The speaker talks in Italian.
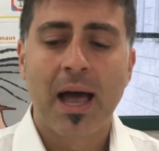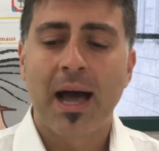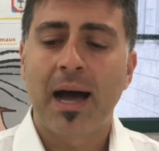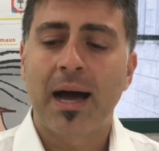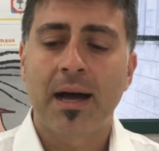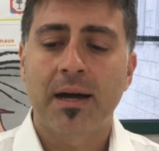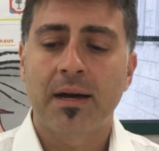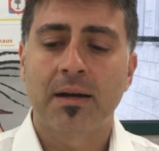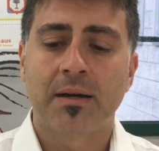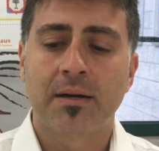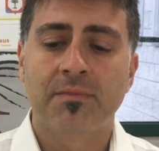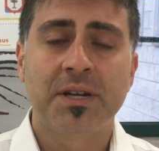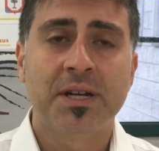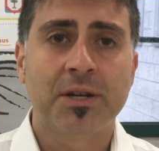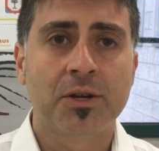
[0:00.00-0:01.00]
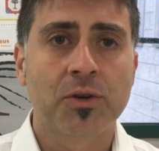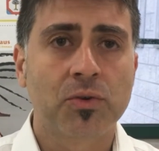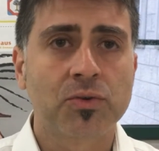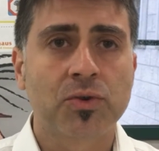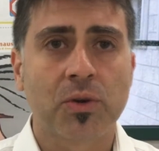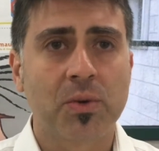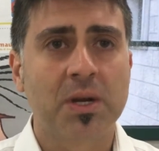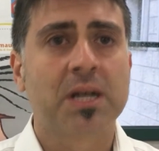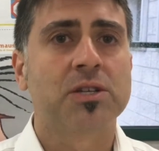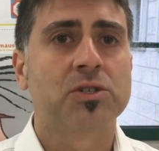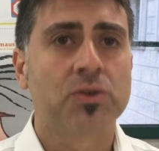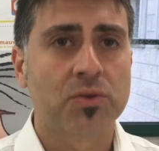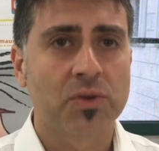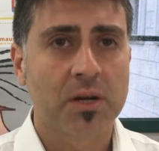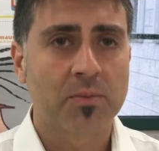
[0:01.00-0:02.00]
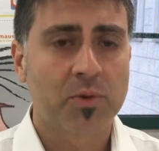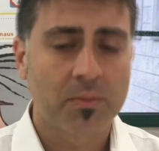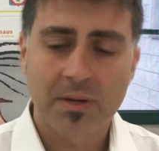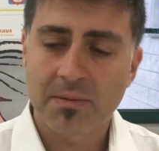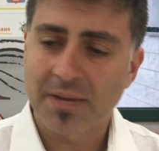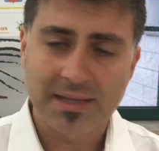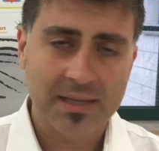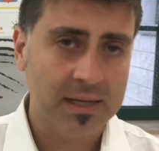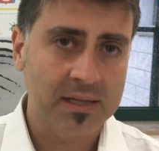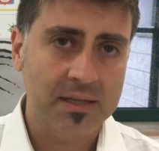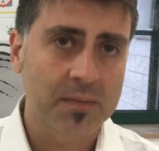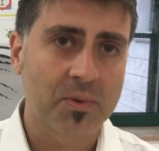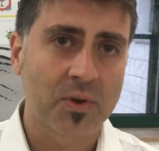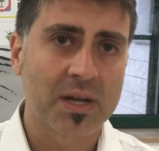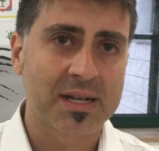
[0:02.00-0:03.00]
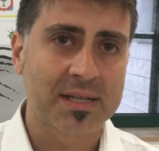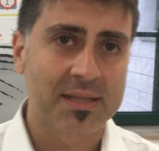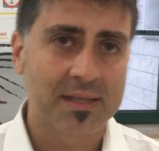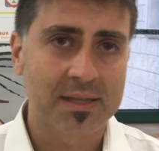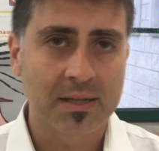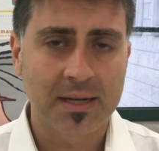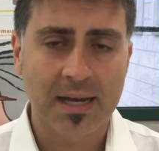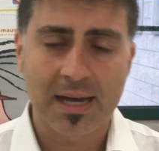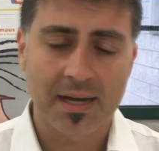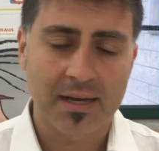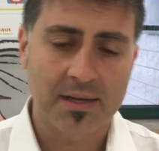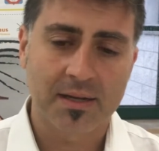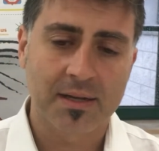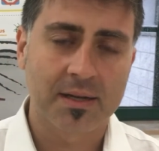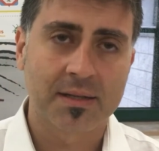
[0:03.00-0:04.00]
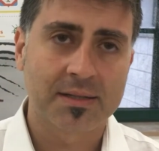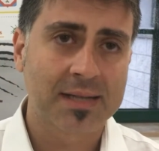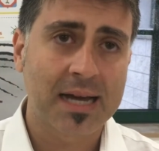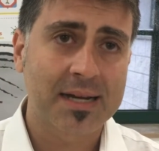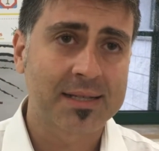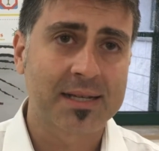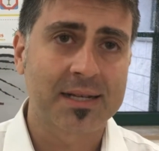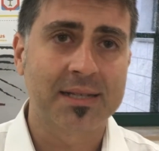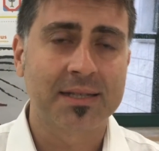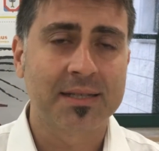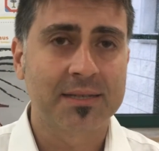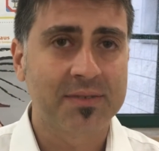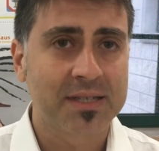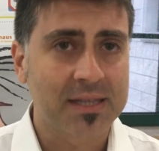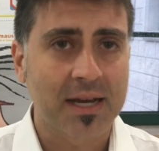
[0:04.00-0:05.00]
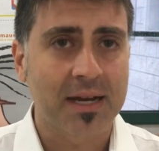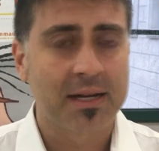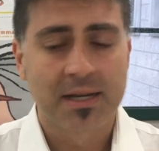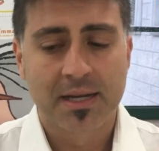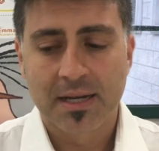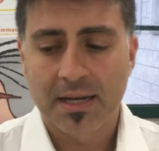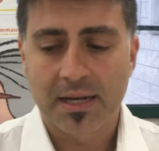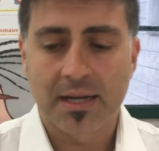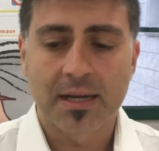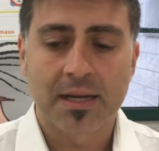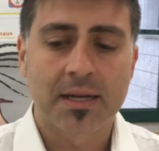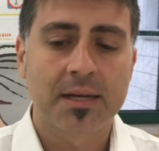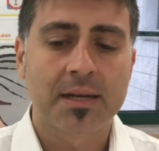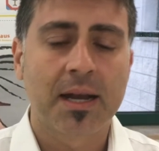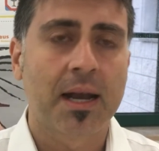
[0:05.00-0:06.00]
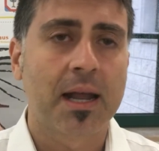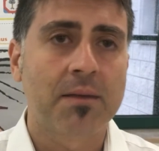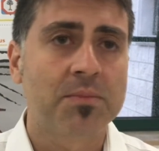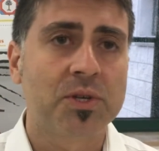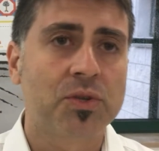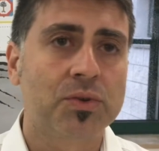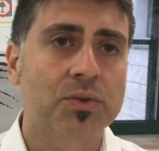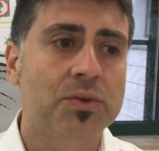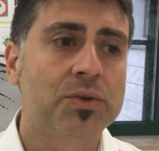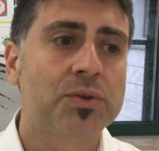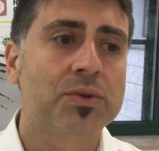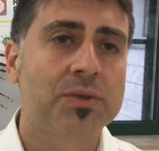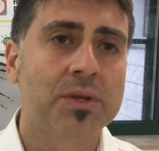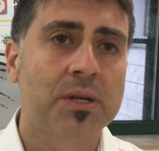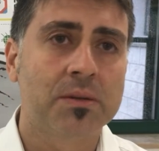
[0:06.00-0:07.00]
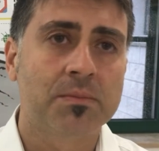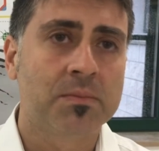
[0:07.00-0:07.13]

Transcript: a eh, venire incontro a quelle che sono delle problematiche tipo la, reddit la scarsa redditività nell'ambito de